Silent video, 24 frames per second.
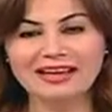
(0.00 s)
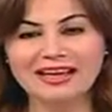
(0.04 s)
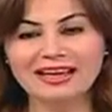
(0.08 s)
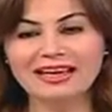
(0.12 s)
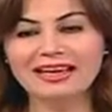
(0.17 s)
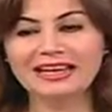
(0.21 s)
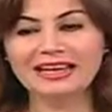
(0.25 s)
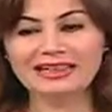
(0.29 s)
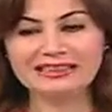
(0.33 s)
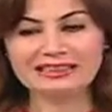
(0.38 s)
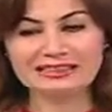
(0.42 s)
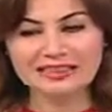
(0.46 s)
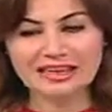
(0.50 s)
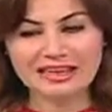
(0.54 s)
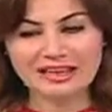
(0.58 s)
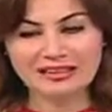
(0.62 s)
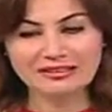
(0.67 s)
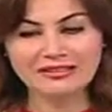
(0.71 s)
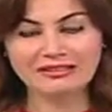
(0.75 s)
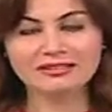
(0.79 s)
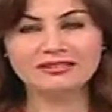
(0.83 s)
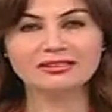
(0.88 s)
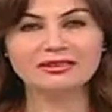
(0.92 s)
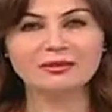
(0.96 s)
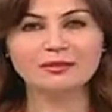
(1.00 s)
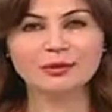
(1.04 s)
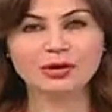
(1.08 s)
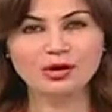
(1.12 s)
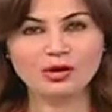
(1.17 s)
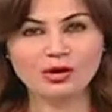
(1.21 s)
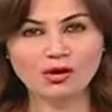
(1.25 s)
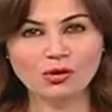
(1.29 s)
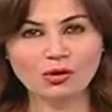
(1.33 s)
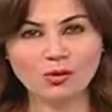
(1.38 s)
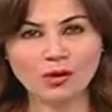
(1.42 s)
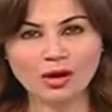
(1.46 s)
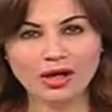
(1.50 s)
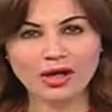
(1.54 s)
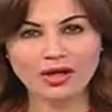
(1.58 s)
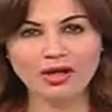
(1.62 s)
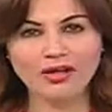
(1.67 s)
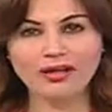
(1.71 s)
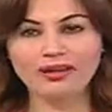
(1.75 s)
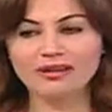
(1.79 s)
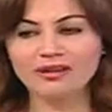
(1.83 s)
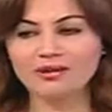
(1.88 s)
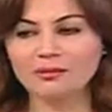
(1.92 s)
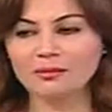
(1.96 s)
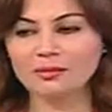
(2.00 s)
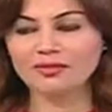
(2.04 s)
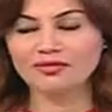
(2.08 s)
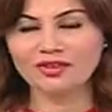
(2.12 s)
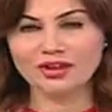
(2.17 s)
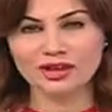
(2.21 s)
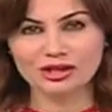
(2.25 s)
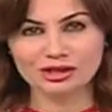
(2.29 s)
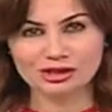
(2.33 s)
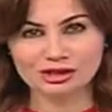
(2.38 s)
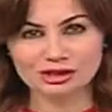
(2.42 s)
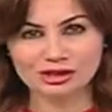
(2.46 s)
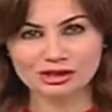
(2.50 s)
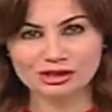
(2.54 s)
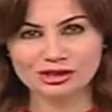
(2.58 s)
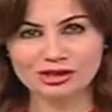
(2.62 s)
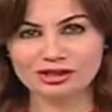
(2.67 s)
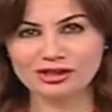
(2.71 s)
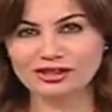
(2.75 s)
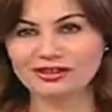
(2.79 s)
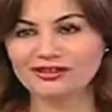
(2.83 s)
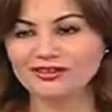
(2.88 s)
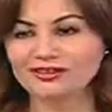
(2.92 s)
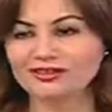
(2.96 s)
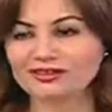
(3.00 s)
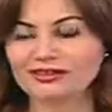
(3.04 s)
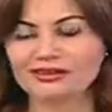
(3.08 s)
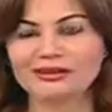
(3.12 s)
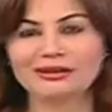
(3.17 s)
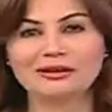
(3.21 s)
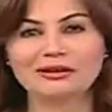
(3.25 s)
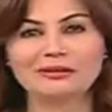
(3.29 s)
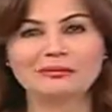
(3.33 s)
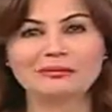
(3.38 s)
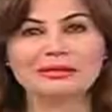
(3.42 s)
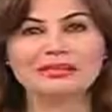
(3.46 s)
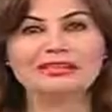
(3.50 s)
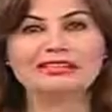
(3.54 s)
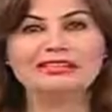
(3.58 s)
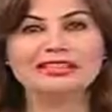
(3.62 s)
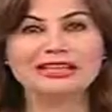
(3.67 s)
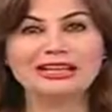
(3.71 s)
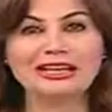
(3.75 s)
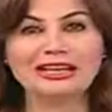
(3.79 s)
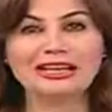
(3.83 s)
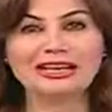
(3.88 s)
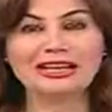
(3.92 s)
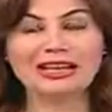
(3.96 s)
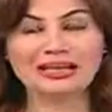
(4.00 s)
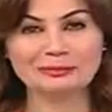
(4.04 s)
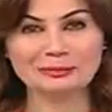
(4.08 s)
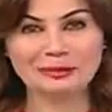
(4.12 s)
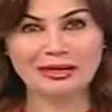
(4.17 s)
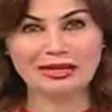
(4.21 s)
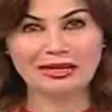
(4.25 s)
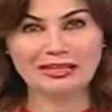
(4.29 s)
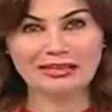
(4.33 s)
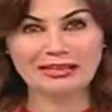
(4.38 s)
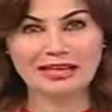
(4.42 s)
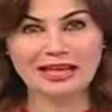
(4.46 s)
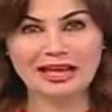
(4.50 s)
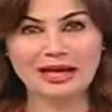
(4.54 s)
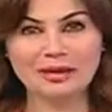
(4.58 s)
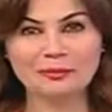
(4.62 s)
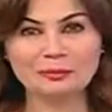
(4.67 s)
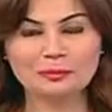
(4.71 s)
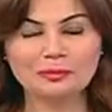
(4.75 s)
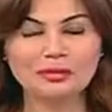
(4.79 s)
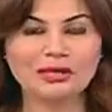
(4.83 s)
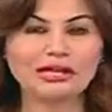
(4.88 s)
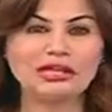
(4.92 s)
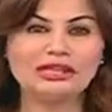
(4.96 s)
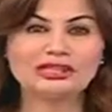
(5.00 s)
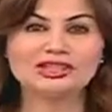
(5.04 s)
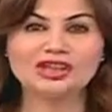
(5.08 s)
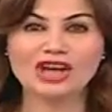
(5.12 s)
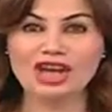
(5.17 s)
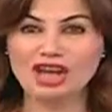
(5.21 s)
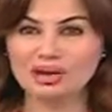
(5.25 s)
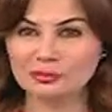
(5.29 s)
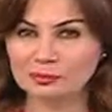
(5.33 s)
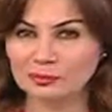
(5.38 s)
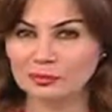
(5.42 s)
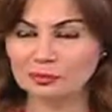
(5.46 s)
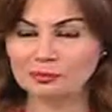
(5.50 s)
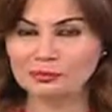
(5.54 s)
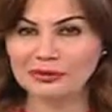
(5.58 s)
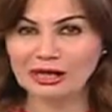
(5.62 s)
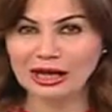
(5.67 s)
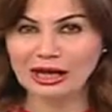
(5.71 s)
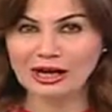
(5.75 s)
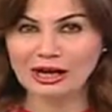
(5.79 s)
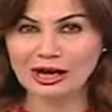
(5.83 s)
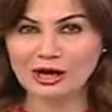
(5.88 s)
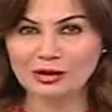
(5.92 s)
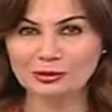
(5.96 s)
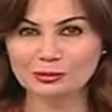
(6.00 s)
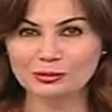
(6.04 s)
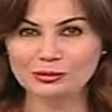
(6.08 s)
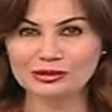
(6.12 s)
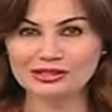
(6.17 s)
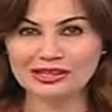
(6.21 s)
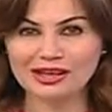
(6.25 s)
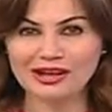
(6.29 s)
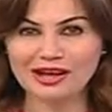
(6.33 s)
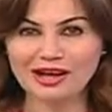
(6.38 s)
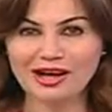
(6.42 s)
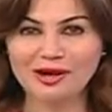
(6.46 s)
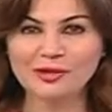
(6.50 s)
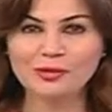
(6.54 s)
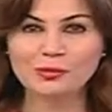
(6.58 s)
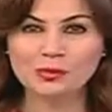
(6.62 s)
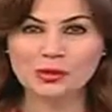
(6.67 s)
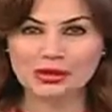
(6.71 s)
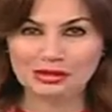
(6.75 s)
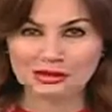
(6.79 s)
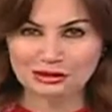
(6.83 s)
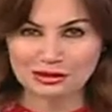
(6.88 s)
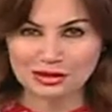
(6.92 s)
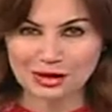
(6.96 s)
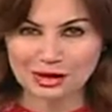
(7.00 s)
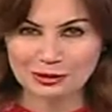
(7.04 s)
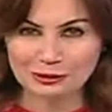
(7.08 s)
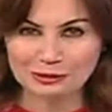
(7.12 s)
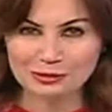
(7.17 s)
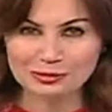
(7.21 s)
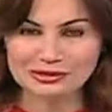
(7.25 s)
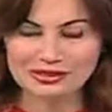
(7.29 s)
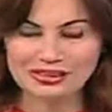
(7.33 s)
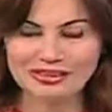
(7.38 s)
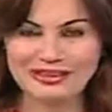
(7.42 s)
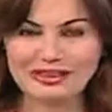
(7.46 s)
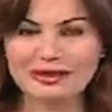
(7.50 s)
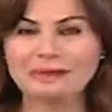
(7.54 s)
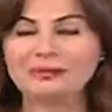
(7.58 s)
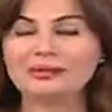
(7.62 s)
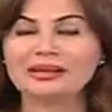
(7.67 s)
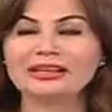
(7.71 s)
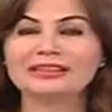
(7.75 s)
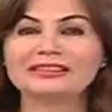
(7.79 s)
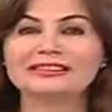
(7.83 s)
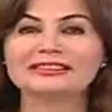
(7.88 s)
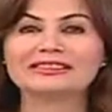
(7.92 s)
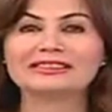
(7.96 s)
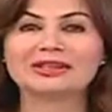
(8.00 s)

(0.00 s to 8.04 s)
آه، كاسات مراوح آه، مفارش آه، منديل كتب الكتاب الجرب بتاع العروسة أو ورد العروسة كمان